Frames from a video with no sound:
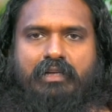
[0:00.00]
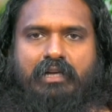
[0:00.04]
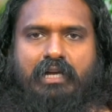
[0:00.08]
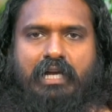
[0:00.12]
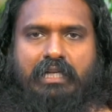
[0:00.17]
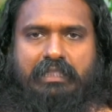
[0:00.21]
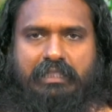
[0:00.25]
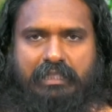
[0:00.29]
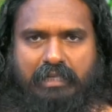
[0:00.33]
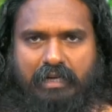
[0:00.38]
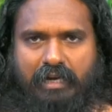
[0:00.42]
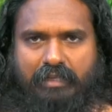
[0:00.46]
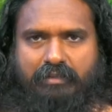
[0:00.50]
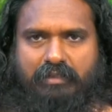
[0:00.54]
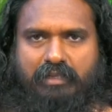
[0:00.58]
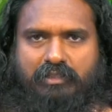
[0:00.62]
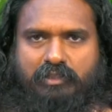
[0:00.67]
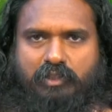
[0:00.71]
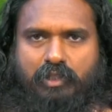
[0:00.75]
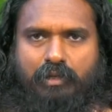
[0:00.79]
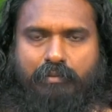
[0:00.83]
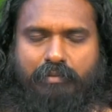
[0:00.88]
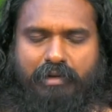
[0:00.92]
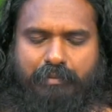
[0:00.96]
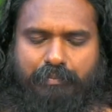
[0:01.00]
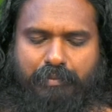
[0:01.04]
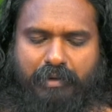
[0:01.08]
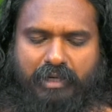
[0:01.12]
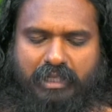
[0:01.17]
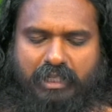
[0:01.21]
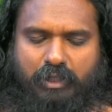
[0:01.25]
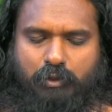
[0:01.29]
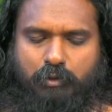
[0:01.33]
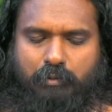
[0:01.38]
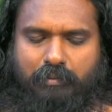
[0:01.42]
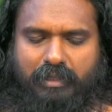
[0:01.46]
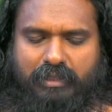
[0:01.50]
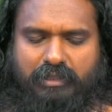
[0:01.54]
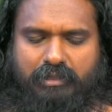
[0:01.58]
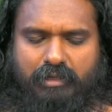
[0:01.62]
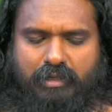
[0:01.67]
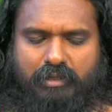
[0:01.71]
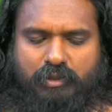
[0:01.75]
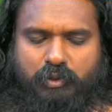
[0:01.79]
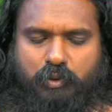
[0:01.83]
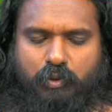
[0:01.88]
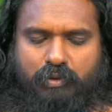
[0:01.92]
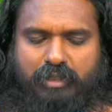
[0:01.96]
அந்த காலத்தில் சபைப்பட்ட
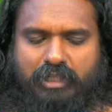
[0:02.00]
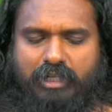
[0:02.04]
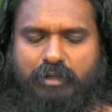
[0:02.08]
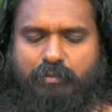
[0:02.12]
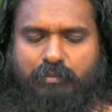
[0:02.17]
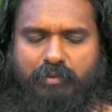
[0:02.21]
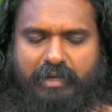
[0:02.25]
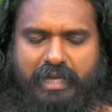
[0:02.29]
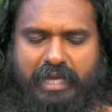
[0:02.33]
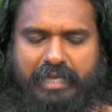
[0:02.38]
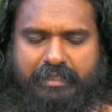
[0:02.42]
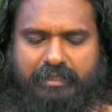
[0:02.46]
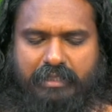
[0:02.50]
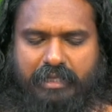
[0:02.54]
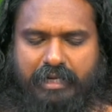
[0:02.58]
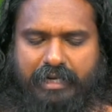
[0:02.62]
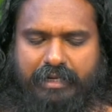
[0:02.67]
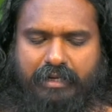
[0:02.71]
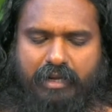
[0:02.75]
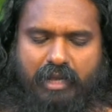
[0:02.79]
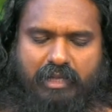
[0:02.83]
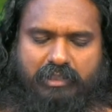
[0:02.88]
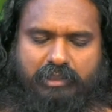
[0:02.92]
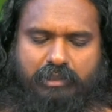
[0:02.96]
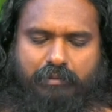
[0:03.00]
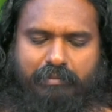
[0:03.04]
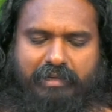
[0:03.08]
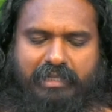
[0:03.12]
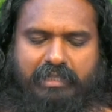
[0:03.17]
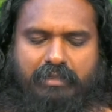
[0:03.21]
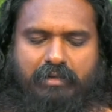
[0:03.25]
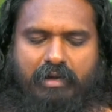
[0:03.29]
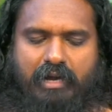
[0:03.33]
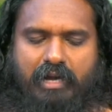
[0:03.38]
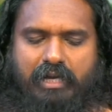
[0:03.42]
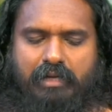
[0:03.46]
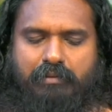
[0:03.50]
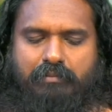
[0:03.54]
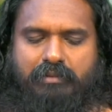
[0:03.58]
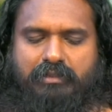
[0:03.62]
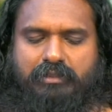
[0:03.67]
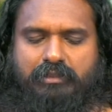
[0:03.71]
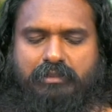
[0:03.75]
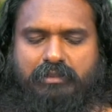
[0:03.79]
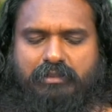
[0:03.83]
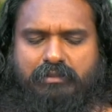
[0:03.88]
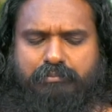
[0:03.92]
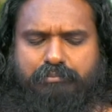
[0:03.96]
உபத்திரம் சொல்ல முடியாது இந்த இரண்டாம் சபையின் காலம்
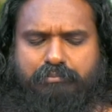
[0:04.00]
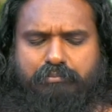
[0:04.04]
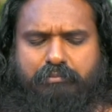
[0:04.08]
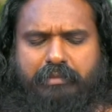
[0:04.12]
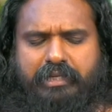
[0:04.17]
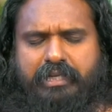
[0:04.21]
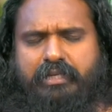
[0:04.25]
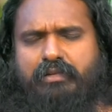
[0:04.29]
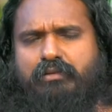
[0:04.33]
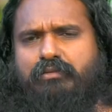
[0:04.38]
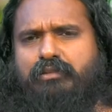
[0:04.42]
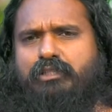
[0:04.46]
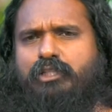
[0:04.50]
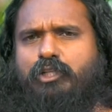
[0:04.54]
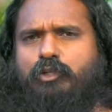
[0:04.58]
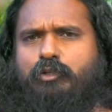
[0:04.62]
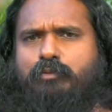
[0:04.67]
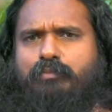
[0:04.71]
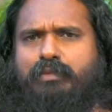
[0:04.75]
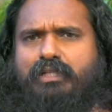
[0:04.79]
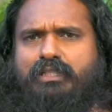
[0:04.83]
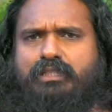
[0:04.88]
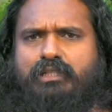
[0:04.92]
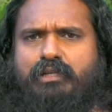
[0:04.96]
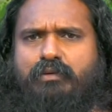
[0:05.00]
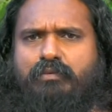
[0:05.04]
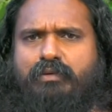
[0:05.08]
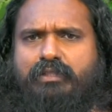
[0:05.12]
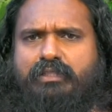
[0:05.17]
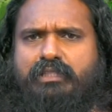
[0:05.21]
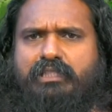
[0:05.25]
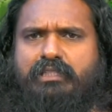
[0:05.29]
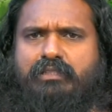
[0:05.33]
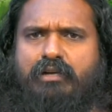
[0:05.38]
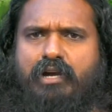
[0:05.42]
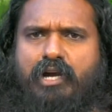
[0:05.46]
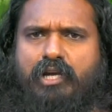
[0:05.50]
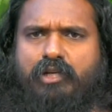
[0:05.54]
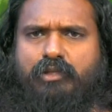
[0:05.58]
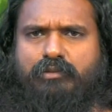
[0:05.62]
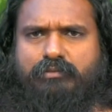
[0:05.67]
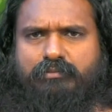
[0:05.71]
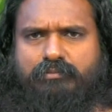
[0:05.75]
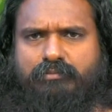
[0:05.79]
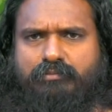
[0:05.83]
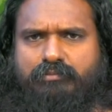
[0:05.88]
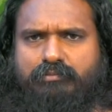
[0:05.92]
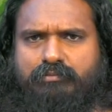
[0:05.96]
வந்து மிகுந்த உபத்திரவத்தின்
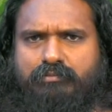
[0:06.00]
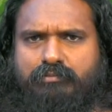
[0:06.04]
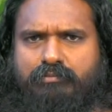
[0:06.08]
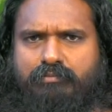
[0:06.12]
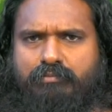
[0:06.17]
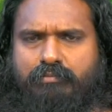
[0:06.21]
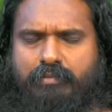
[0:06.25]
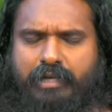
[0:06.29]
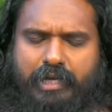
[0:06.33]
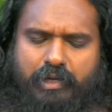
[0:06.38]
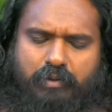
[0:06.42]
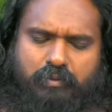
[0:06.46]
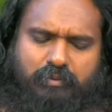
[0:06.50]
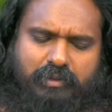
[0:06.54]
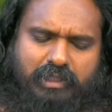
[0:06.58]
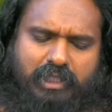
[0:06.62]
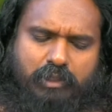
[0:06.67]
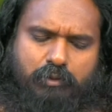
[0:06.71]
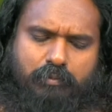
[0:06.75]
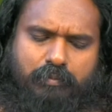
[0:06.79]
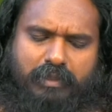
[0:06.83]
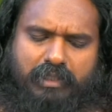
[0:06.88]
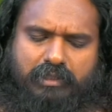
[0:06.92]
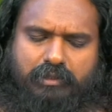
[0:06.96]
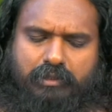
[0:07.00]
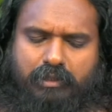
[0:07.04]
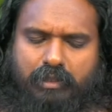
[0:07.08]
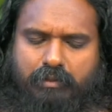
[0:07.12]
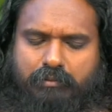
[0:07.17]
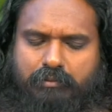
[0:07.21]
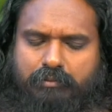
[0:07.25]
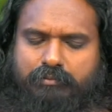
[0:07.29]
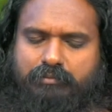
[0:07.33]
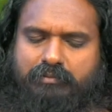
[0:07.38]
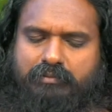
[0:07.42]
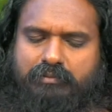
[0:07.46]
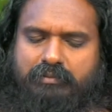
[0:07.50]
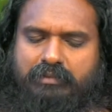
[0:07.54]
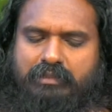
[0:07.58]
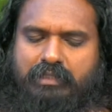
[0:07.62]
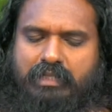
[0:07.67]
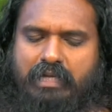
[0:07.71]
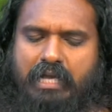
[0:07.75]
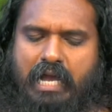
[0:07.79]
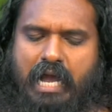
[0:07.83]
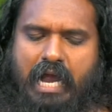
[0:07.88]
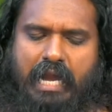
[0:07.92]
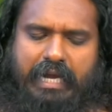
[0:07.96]
காலம் மிகுந்த உபத்திரவம்
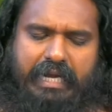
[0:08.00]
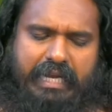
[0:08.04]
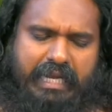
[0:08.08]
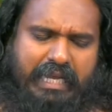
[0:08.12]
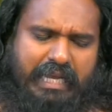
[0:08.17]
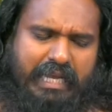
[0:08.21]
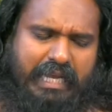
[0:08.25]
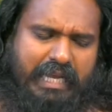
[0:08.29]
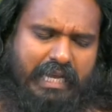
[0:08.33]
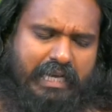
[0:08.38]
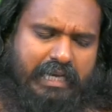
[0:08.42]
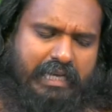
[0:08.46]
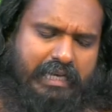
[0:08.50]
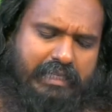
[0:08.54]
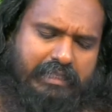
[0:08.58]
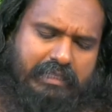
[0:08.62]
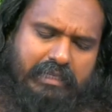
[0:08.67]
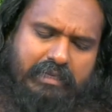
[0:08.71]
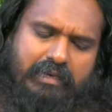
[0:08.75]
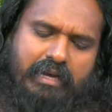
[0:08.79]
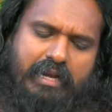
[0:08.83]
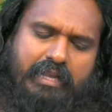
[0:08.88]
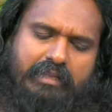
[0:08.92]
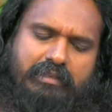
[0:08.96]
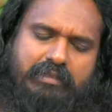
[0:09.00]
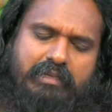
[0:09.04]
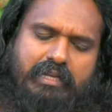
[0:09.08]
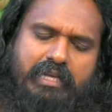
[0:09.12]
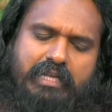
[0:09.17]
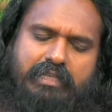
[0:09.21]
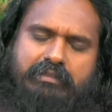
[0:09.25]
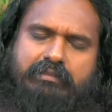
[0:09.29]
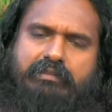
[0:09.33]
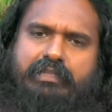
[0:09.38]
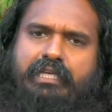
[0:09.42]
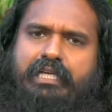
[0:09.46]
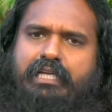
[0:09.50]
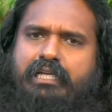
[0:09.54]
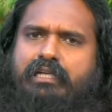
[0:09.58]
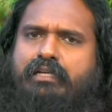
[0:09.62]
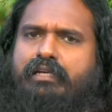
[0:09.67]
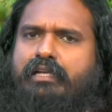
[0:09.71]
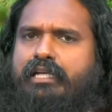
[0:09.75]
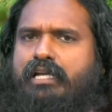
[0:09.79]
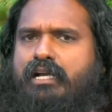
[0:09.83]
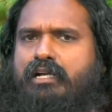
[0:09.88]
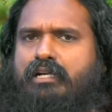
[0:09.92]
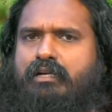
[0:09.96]
அநேகர் இந்த காலத்தில்
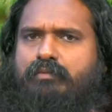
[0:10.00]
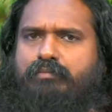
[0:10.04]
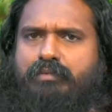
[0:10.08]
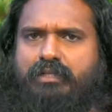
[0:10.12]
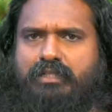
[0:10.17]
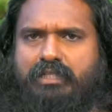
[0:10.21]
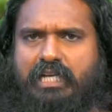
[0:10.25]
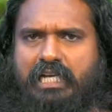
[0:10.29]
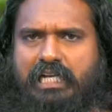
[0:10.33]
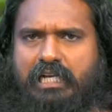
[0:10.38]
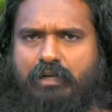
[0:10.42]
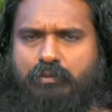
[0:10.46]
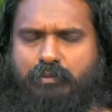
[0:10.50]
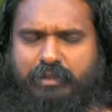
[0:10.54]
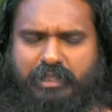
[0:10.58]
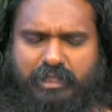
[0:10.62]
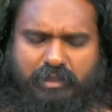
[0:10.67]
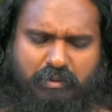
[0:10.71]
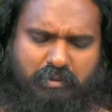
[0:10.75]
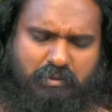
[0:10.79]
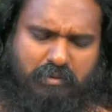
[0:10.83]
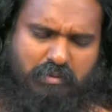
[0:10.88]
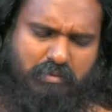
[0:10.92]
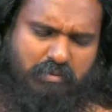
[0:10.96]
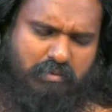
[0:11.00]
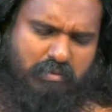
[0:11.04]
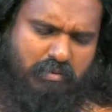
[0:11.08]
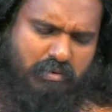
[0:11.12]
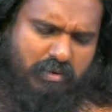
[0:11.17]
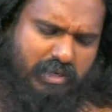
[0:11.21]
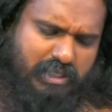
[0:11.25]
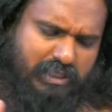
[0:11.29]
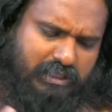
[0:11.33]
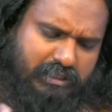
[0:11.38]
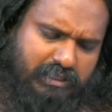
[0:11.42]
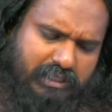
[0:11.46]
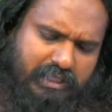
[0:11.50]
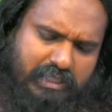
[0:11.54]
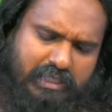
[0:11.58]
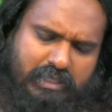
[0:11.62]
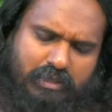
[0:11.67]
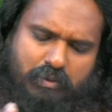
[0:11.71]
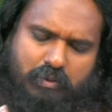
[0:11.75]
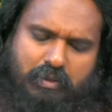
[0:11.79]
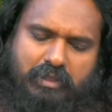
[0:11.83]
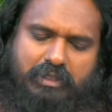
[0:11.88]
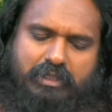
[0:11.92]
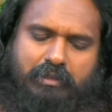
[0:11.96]
தீக்கிரையாக்கப்பட்டாங்க உயிரோட
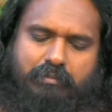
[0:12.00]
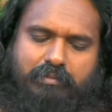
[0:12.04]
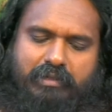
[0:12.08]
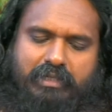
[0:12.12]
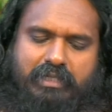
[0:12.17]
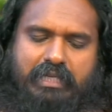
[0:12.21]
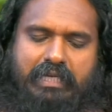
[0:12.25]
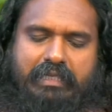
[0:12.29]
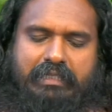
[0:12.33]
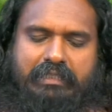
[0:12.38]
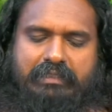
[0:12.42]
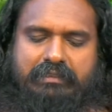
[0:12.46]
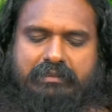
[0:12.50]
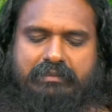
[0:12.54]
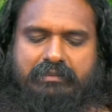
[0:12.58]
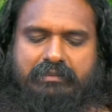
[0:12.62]
தீயில் கொளுத்தப்பட்டாங்க